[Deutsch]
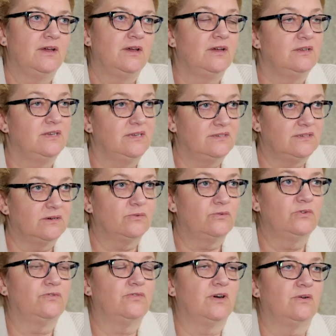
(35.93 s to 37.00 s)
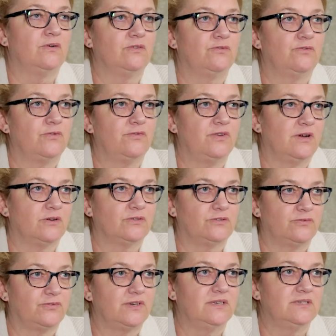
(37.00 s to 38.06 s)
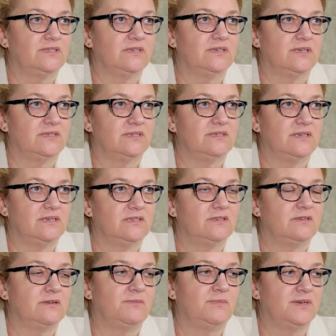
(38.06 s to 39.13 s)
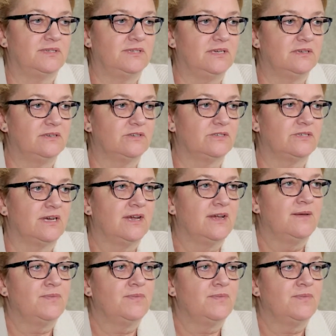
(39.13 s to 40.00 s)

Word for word: äh, die sehr gut war und wo wir auch zufrieden sind, dass es jetzt äh, passiert ist.